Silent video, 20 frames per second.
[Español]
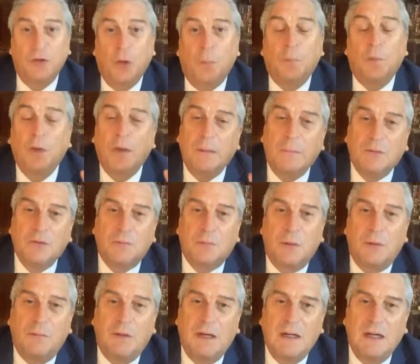No podemos
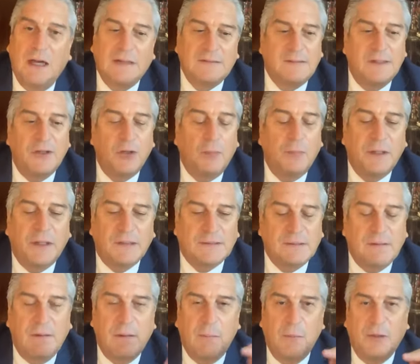probarla, así ah, yo vi que
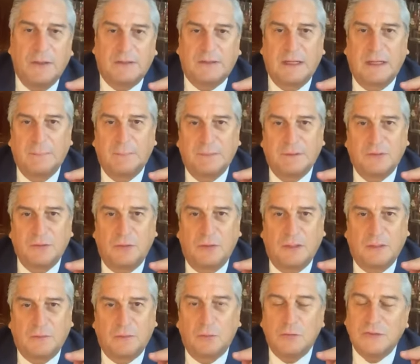estaba muerta la
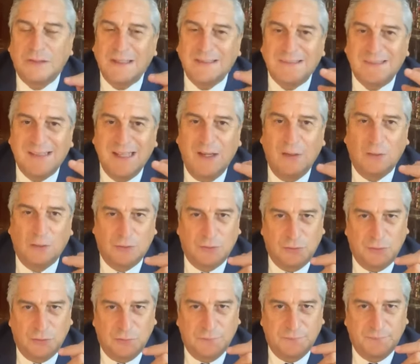persona, con
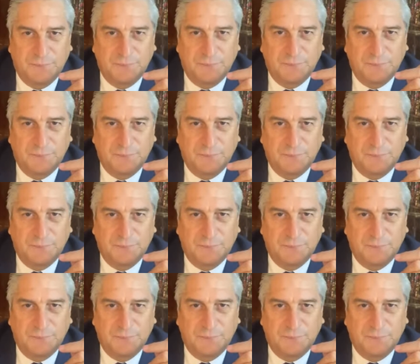testigos,